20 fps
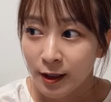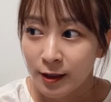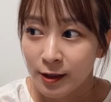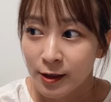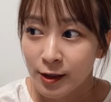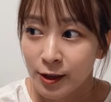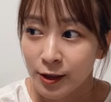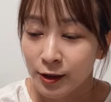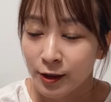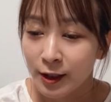
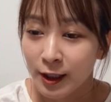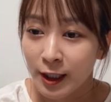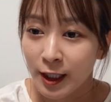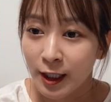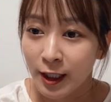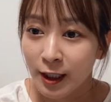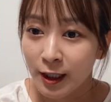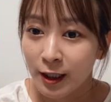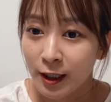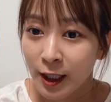すぐに
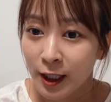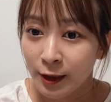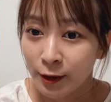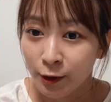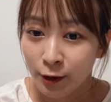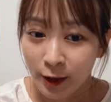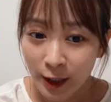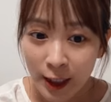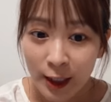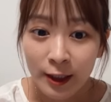あの
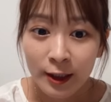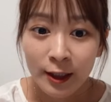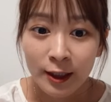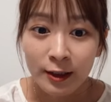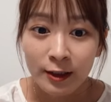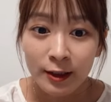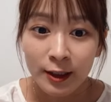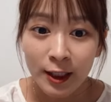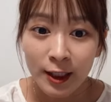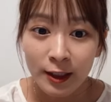ねな
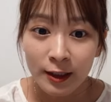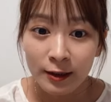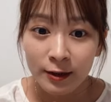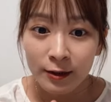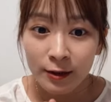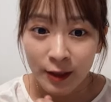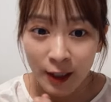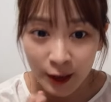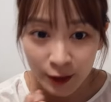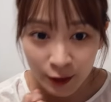くな
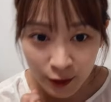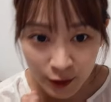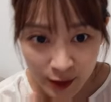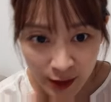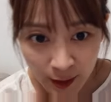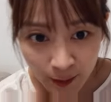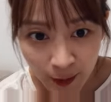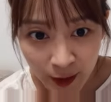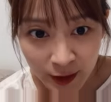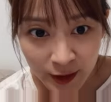る可能
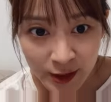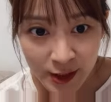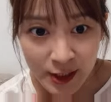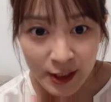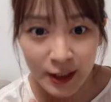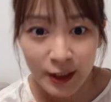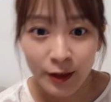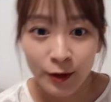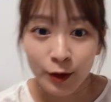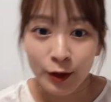性もあるし
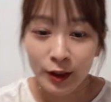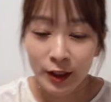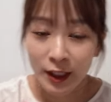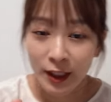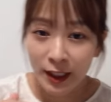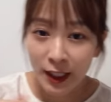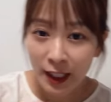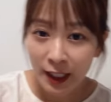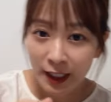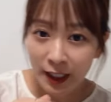残って
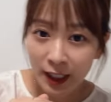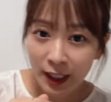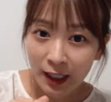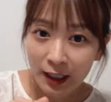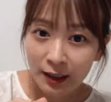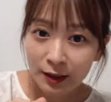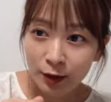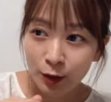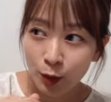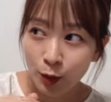ない
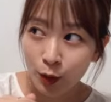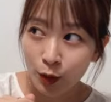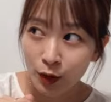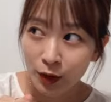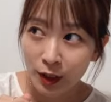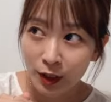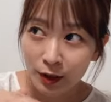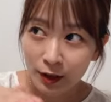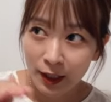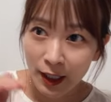回残っ
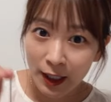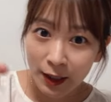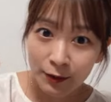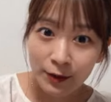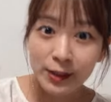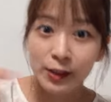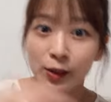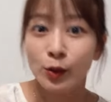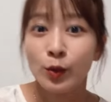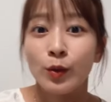てる回
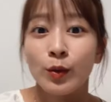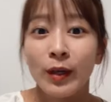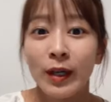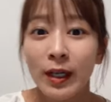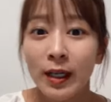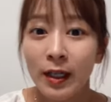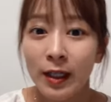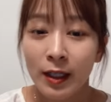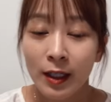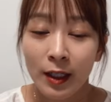はそこは